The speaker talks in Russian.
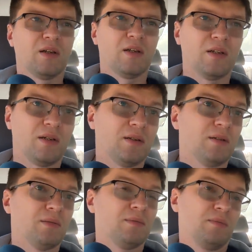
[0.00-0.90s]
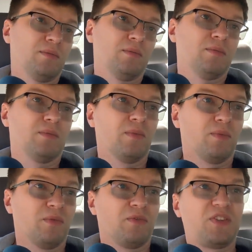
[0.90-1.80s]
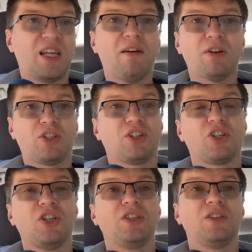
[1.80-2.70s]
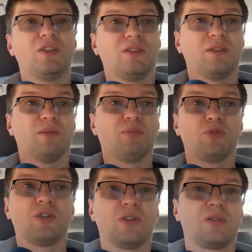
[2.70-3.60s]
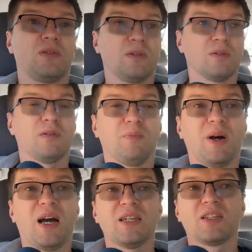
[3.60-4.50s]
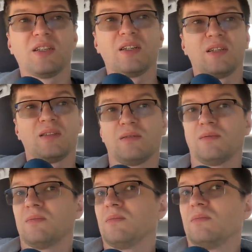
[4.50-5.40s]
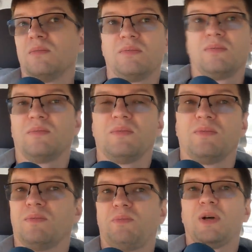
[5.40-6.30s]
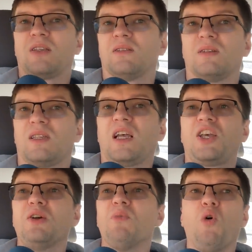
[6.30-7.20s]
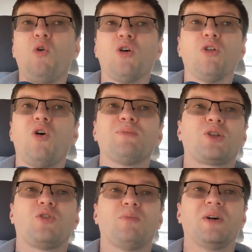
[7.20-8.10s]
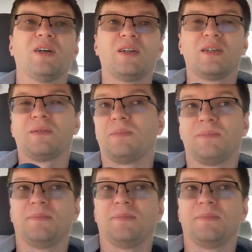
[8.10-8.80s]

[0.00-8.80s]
Э, вся ваша жизнь будет э, показана под э, таким углом, чтобы